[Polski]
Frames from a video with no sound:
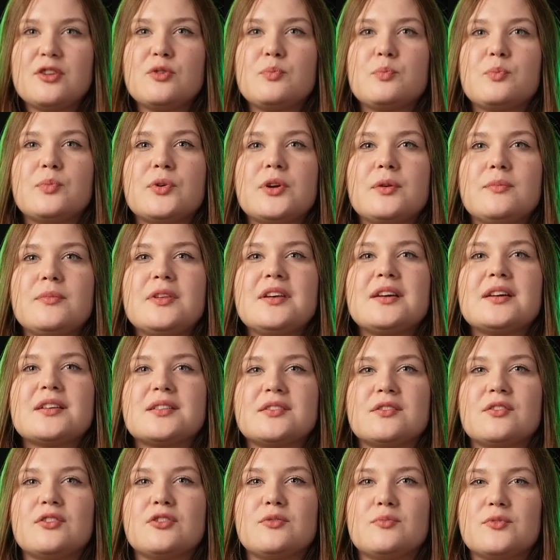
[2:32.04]
lub pojemnika
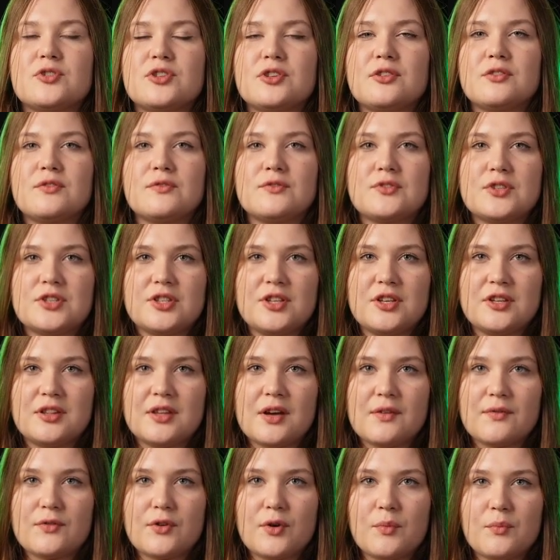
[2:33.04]
z odmierzoną wcześniej
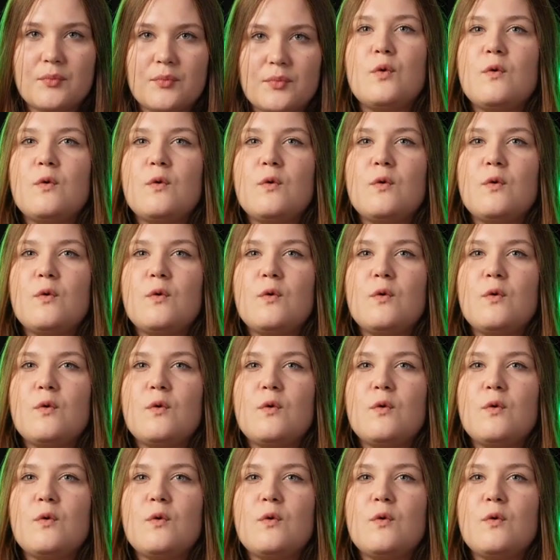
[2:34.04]
dawką.